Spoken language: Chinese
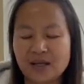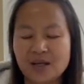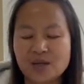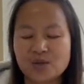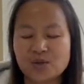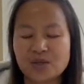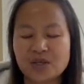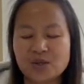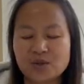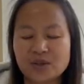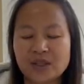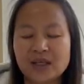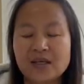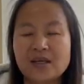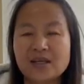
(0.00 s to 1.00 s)
所以说
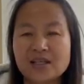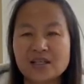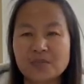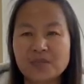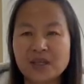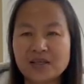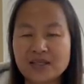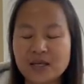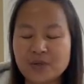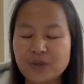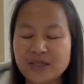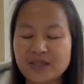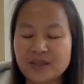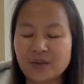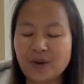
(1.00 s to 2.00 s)
呢，什么叫沉
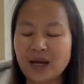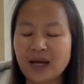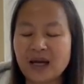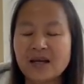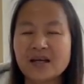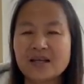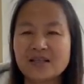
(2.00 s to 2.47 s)
船计划？